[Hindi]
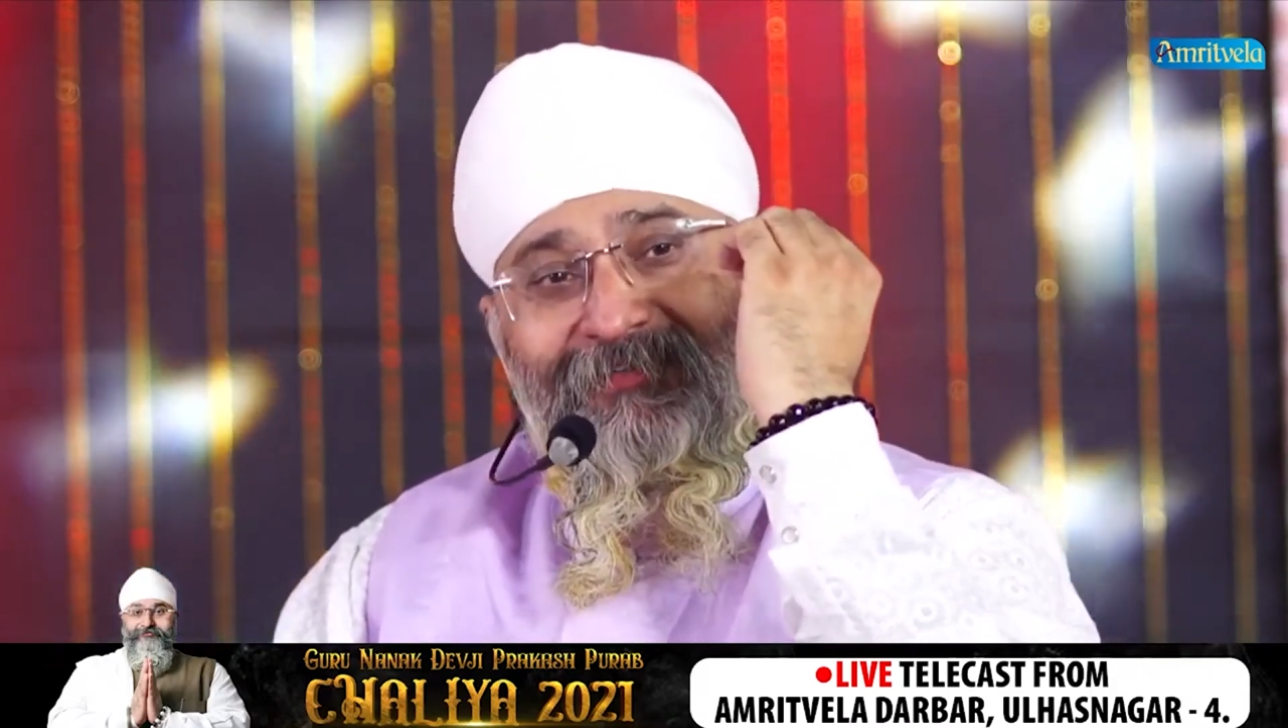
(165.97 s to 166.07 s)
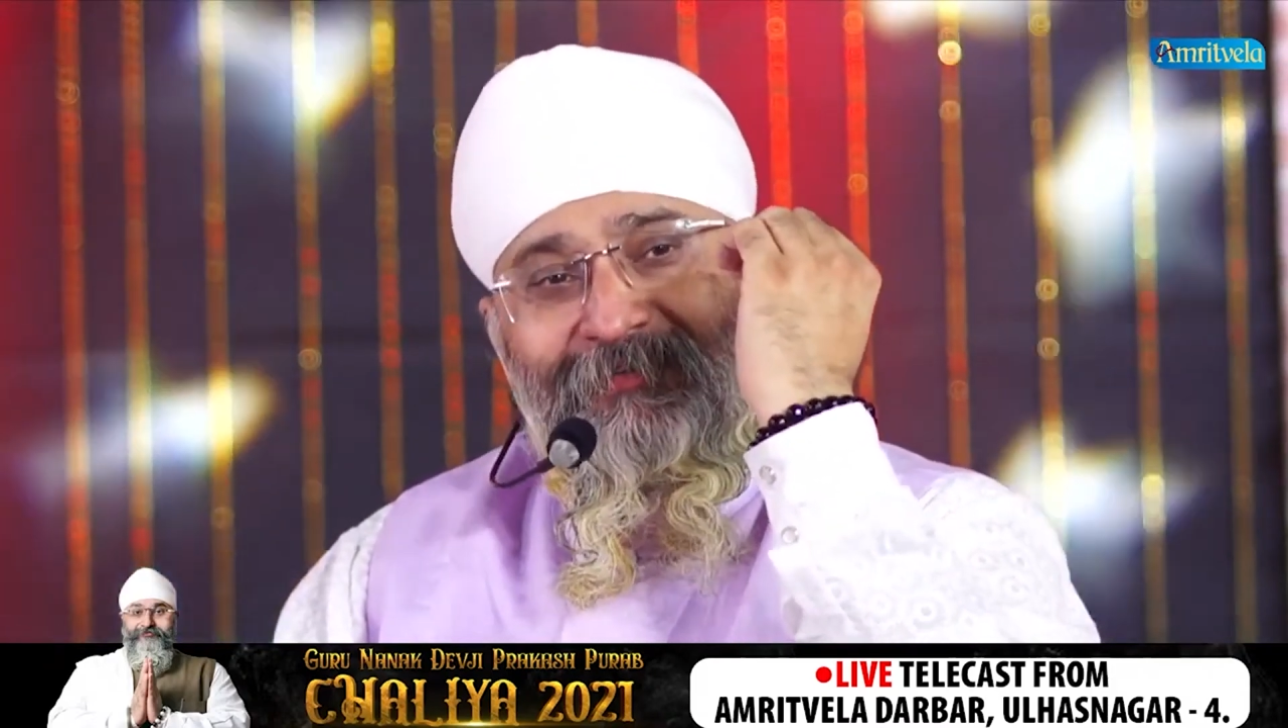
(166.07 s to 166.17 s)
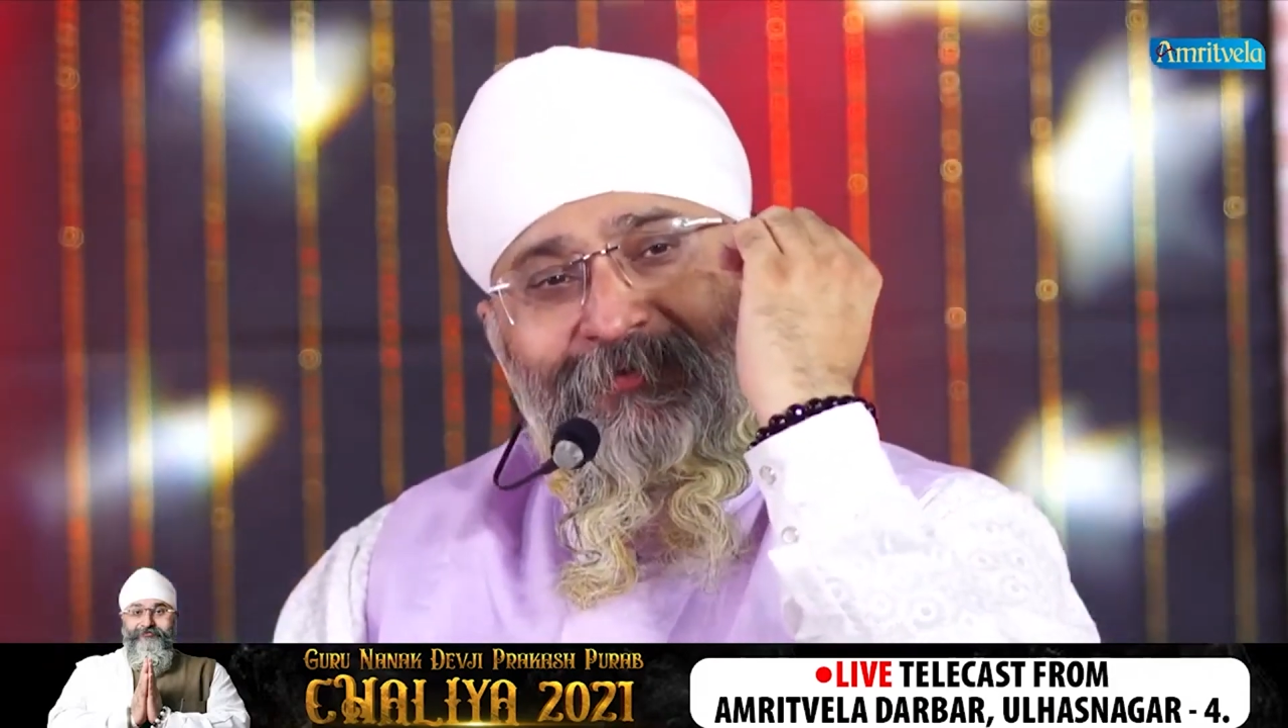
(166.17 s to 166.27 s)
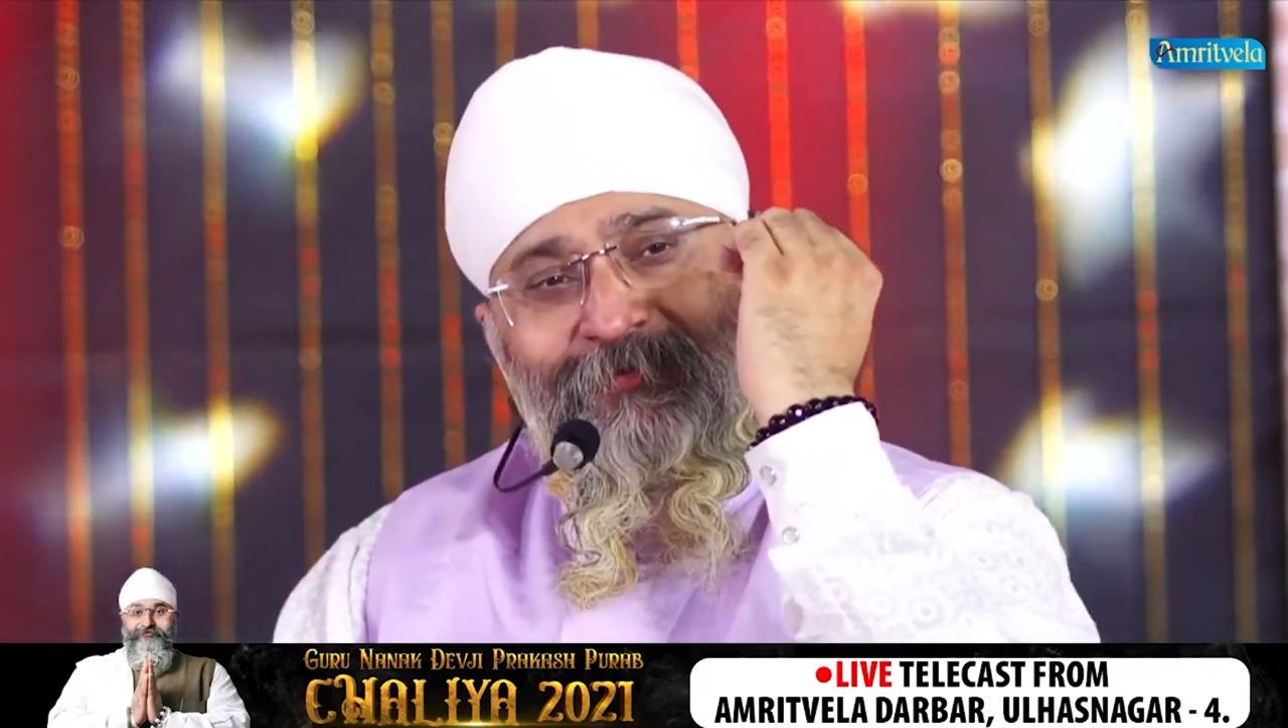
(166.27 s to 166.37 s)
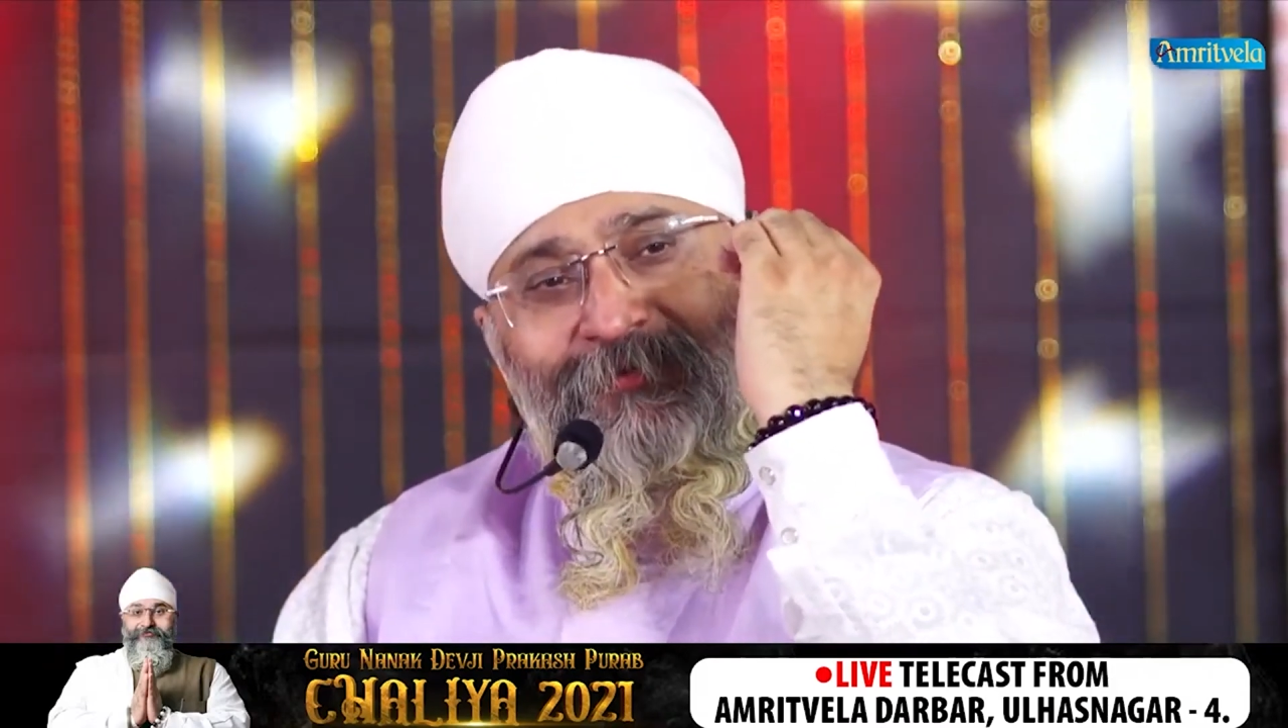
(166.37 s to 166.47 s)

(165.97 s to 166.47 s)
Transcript: अब गुरु जो